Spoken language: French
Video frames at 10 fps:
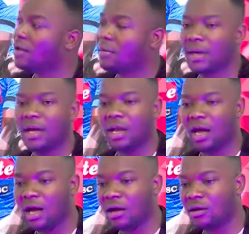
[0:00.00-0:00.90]
Mais
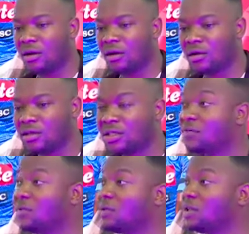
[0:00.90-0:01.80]
là, euh,
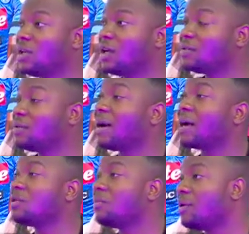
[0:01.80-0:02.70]
s'il faudrait dégager, par
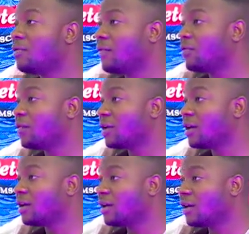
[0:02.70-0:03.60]
exemple, de
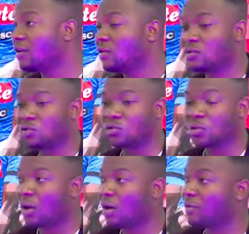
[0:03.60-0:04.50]
favoris, eh une liste de
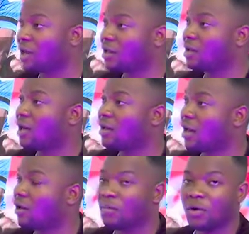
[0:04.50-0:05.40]
trois, on a
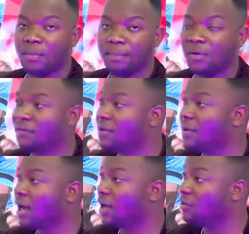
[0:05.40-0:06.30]
un, homme comme Pamphile
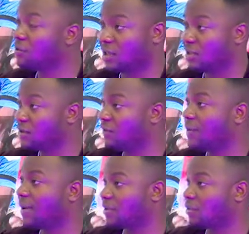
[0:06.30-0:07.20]
Mirayo, certes, il
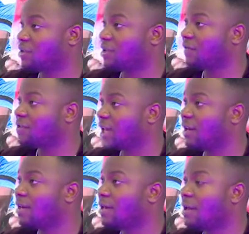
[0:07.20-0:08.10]
fait partie du staff Chan,